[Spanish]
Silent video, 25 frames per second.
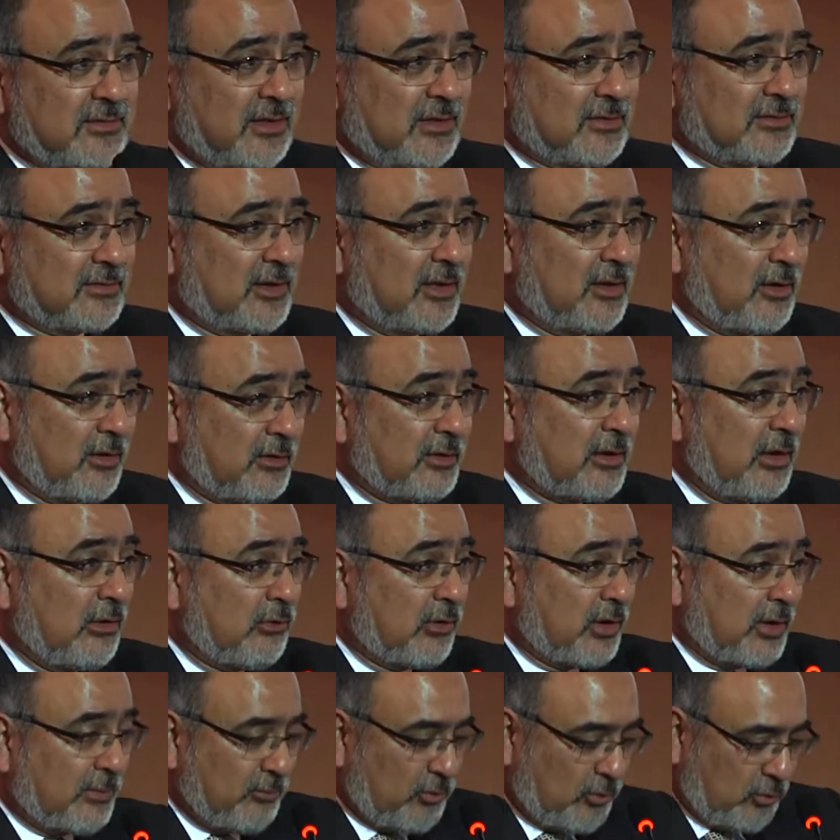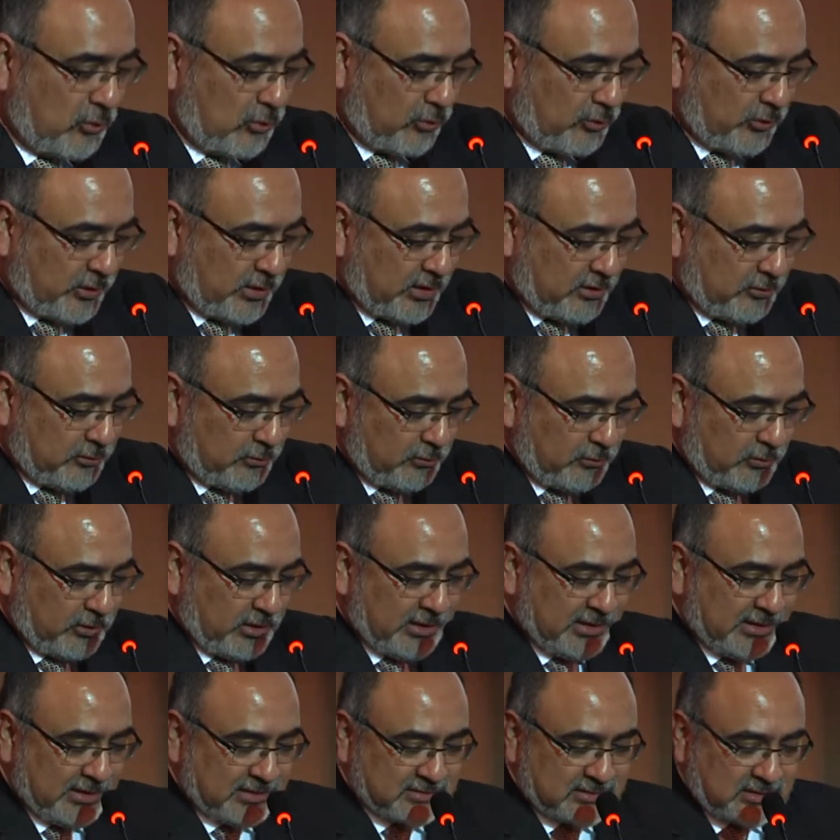de lo que hemos logrado en
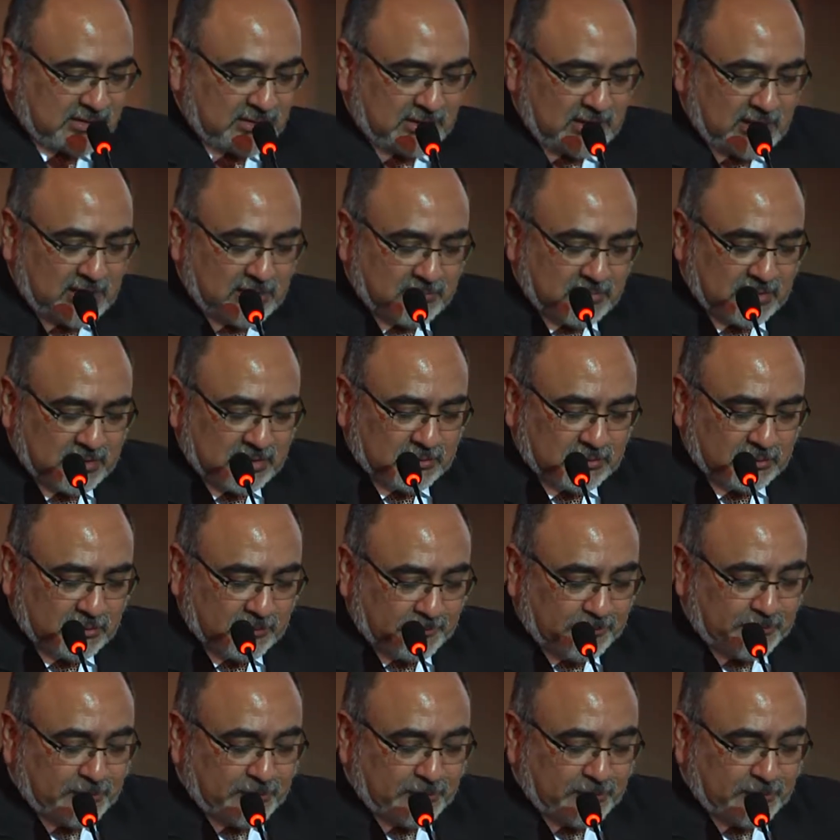este día y medio.